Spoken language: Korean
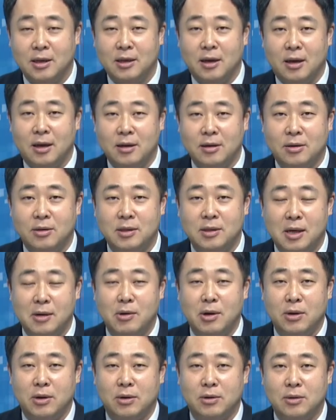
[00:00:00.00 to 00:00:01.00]
아, 그런
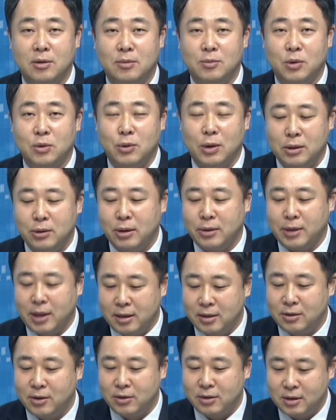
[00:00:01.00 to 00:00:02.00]
상황이어서 뭐 될 때
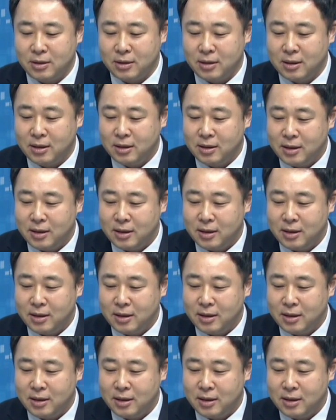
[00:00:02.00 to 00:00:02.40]
되는 거를